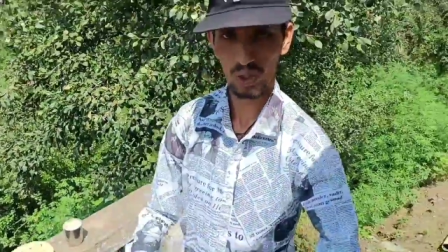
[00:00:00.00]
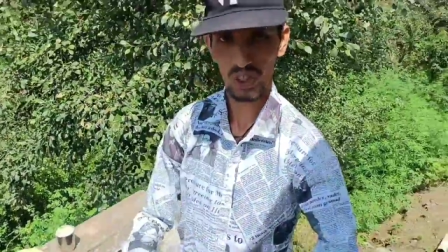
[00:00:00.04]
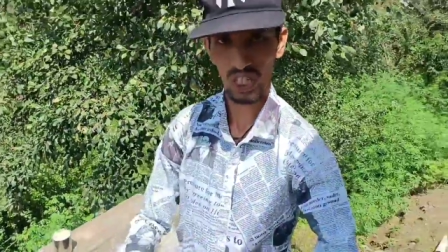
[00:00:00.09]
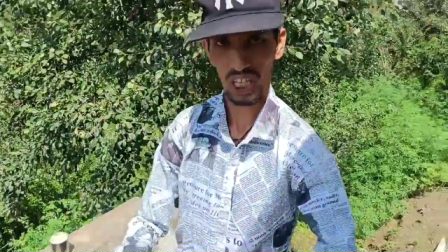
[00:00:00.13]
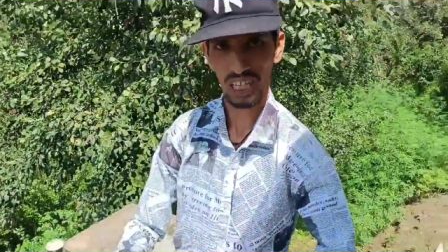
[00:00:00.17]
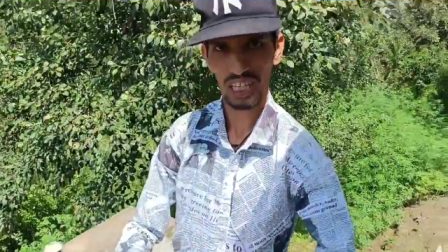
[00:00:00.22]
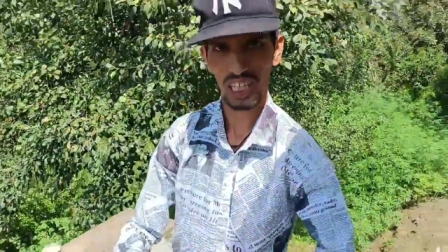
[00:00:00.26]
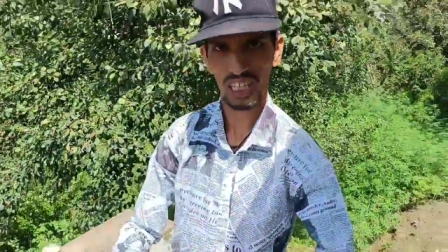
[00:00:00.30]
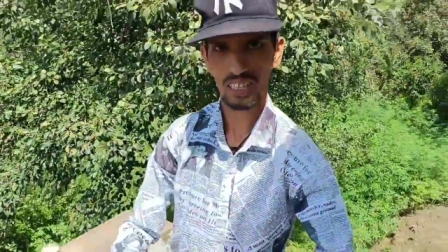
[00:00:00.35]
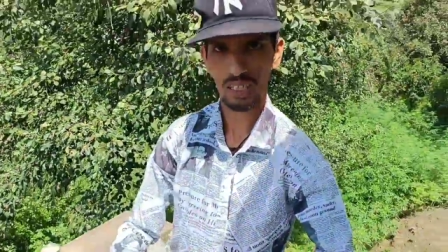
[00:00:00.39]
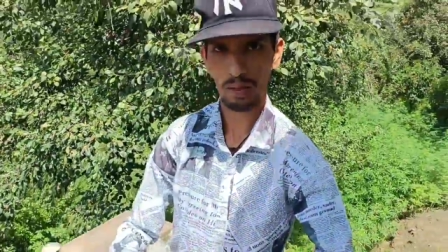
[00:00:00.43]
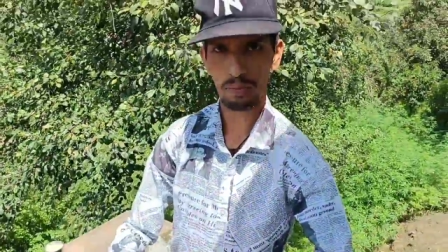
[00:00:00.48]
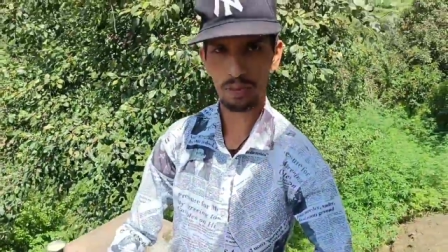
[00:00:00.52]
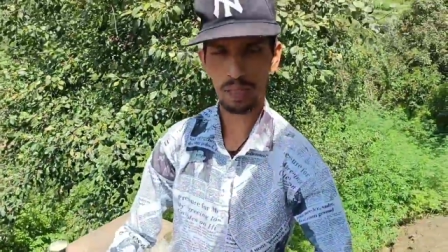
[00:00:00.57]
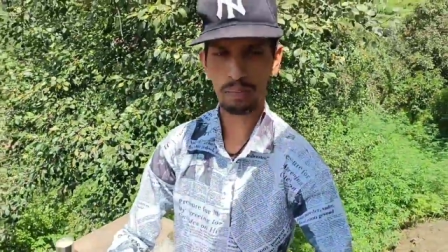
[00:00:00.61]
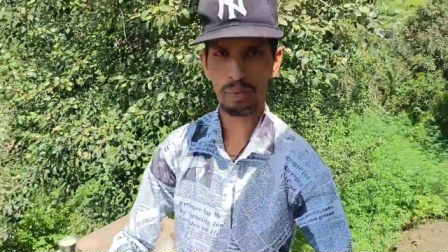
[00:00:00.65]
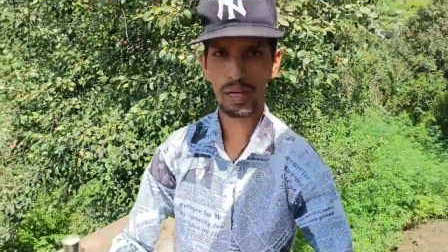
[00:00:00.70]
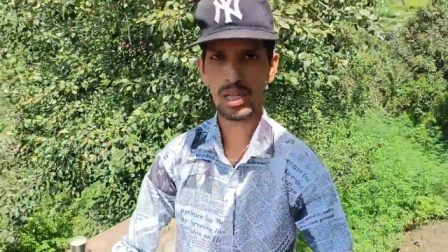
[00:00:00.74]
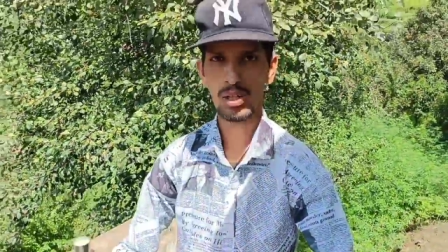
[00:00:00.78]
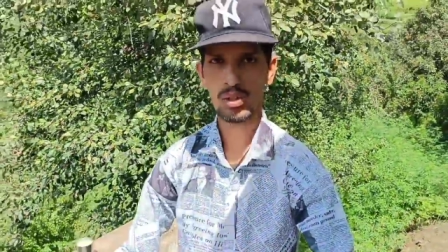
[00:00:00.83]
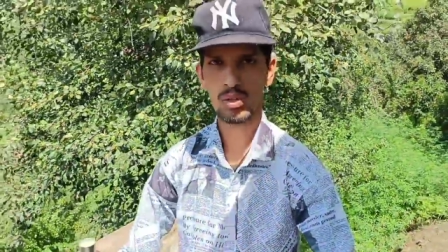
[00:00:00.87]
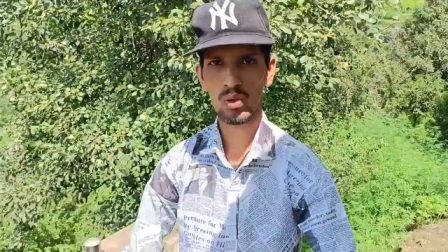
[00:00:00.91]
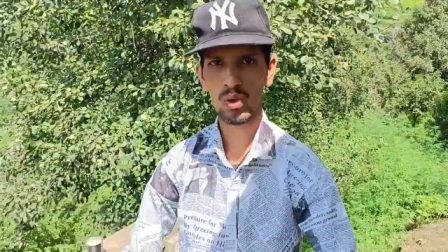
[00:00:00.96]
चलिए सबसे
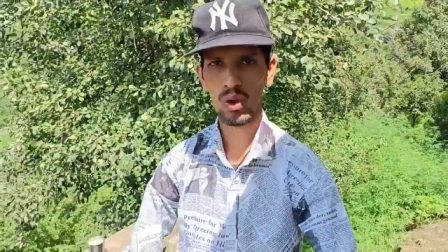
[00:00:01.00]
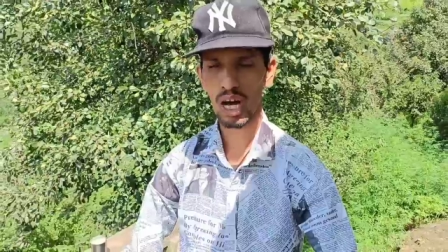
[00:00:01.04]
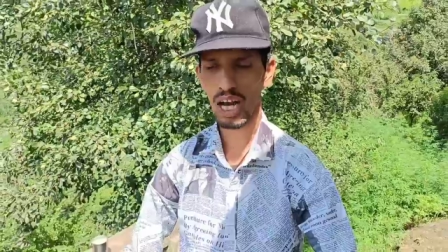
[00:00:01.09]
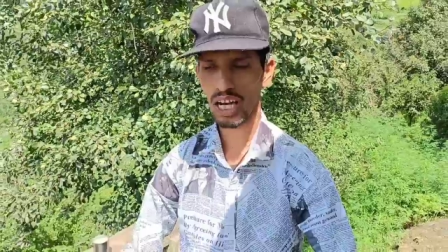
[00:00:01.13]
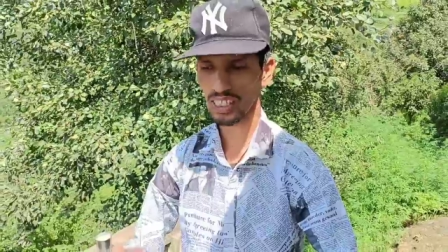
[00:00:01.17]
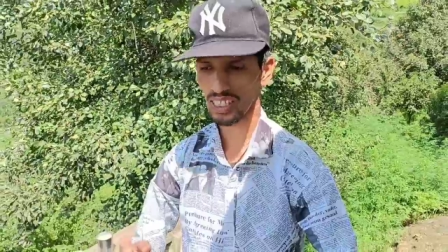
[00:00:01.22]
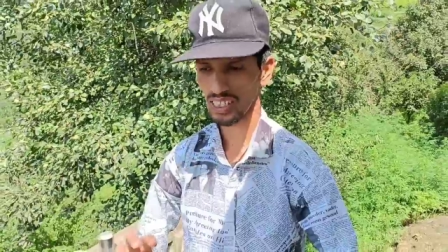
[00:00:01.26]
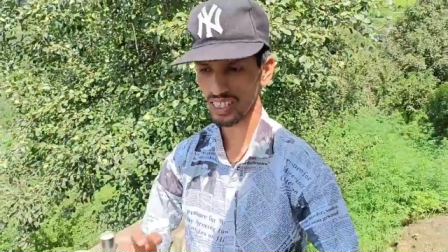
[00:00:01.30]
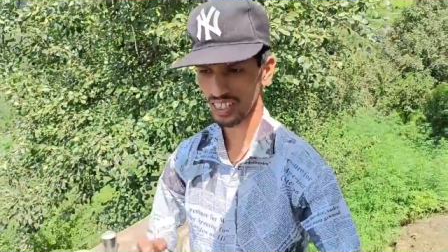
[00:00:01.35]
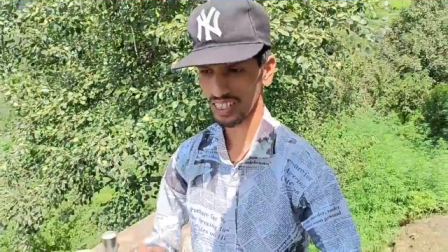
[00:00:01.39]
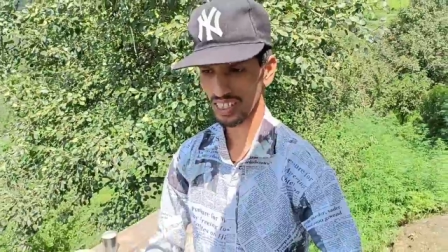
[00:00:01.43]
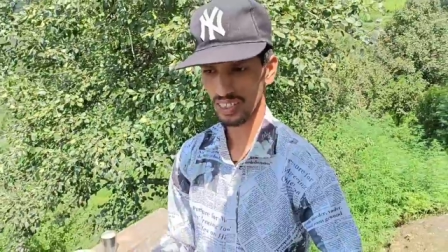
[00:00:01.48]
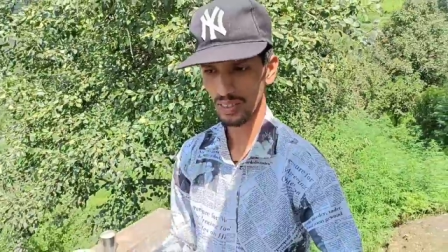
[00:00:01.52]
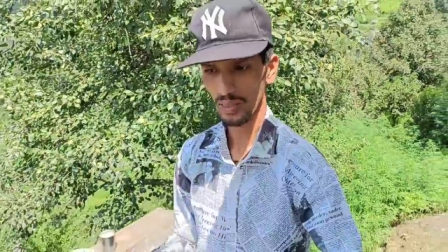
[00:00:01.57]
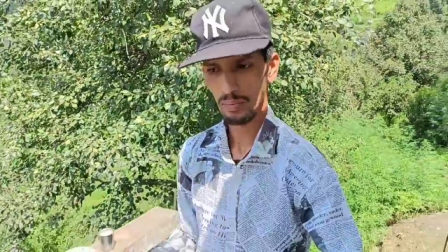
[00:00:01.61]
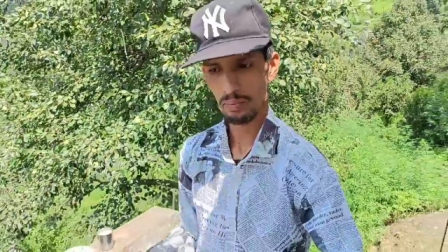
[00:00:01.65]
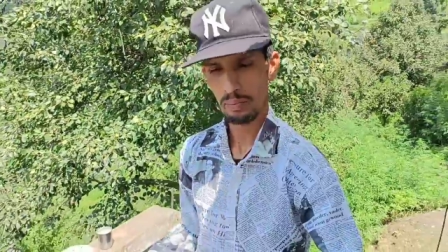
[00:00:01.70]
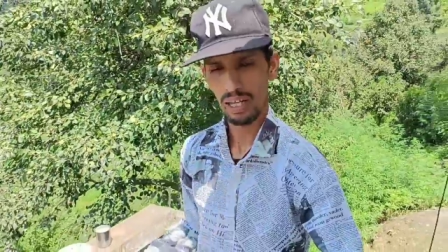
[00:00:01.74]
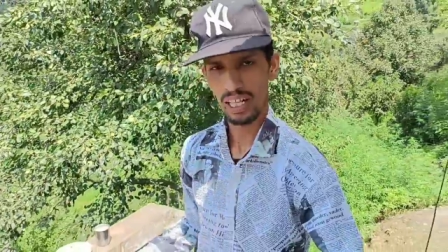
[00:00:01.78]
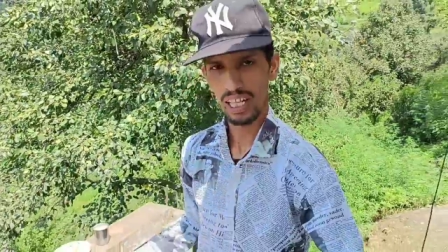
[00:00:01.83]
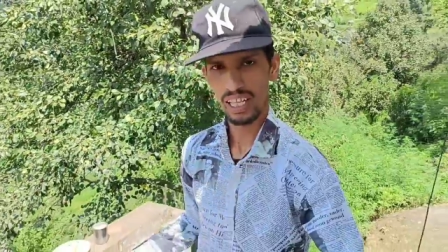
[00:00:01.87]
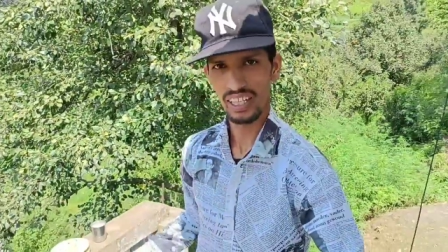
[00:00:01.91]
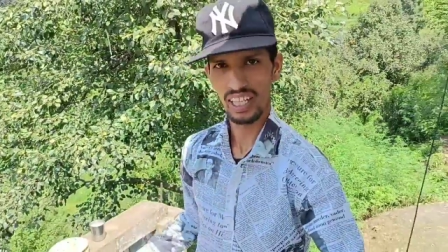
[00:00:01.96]
पहले तो आज
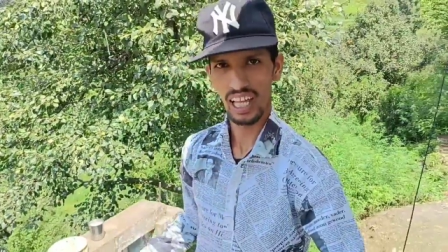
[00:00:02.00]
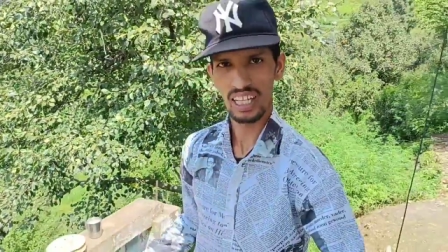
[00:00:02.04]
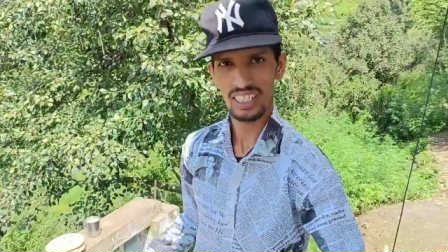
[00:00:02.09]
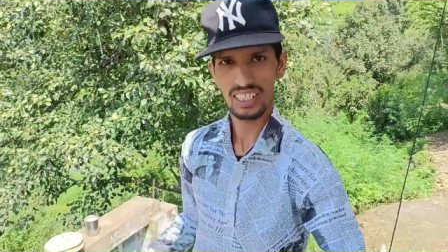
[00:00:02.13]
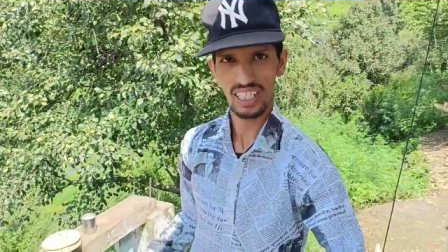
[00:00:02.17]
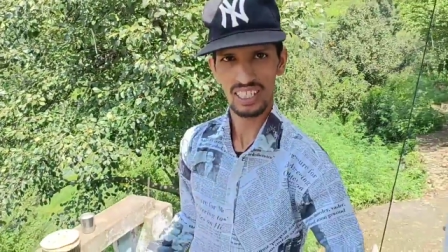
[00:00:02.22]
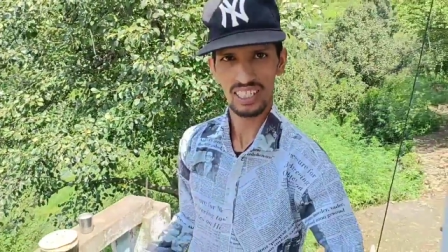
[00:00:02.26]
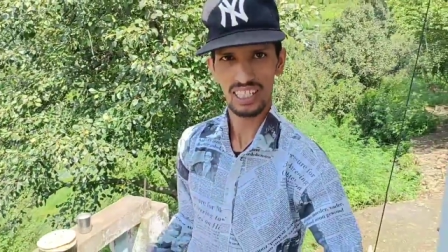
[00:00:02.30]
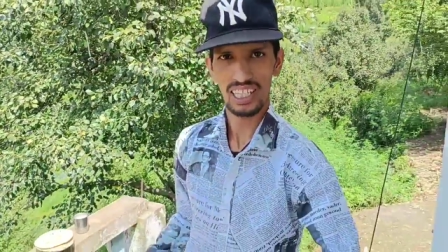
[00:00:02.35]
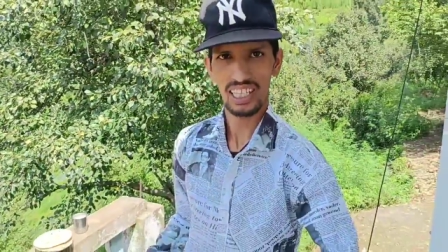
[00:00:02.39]
पहले नाश्ता कर